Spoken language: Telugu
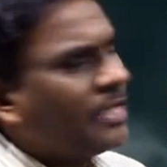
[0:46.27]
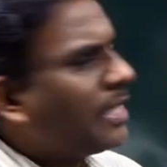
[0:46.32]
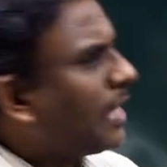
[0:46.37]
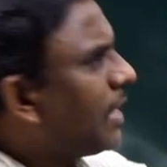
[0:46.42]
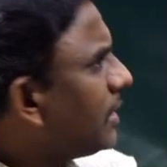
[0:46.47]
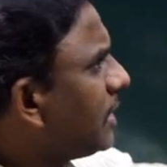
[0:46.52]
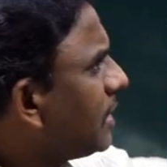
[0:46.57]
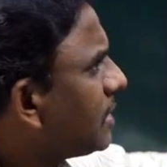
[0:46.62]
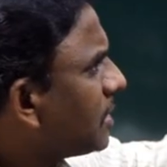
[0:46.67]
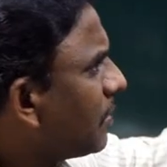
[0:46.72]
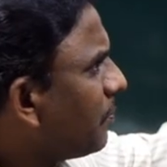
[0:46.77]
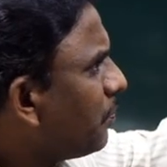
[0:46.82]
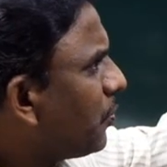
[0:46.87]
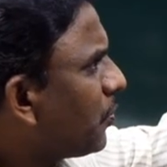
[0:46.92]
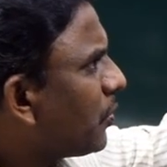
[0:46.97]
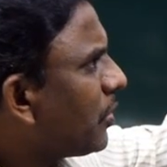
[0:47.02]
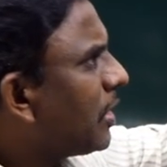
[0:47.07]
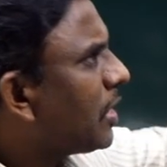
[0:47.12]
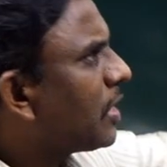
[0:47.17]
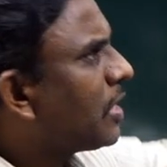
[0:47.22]
నాదే
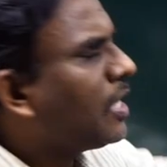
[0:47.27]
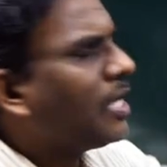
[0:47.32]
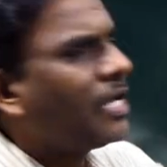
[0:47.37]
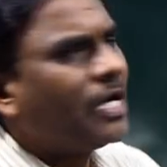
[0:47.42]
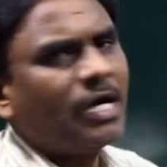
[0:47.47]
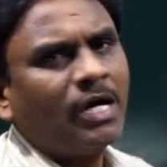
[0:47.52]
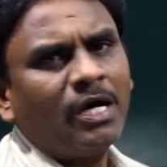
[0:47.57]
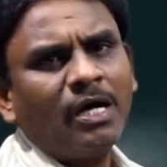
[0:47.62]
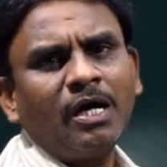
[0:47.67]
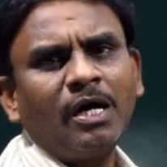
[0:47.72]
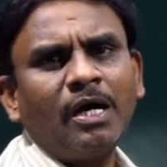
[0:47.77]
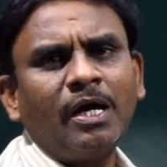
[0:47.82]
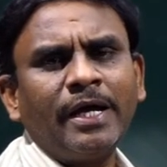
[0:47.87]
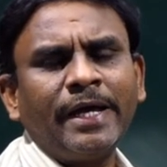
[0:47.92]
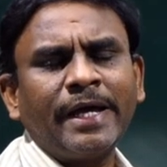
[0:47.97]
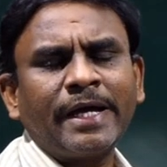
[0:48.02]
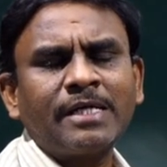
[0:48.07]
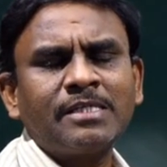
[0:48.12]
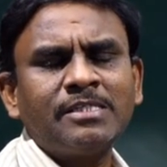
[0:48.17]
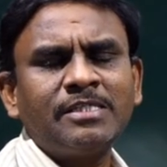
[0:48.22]
సంపూర్ణంగా
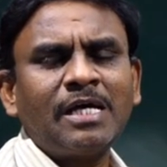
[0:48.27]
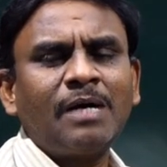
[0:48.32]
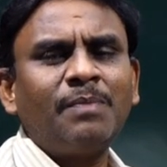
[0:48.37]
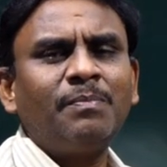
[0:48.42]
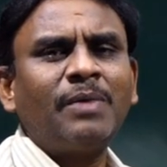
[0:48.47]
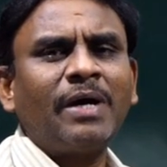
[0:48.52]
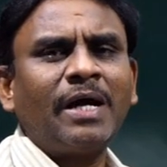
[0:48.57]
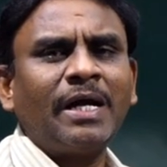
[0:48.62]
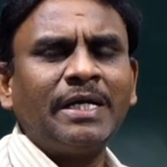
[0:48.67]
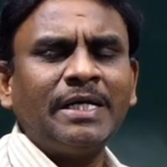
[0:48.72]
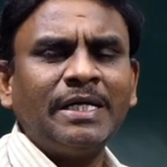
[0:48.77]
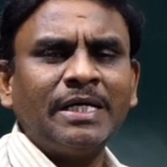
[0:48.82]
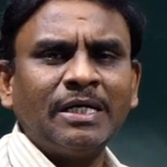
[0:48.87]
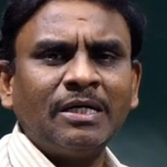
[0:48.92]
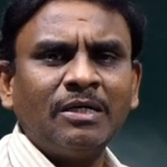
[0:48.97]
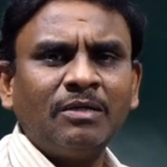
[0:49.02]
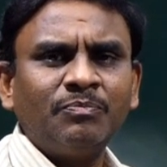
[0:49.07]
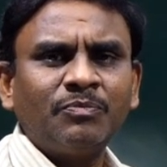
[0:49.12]
ఎగ్జామ్ అండ్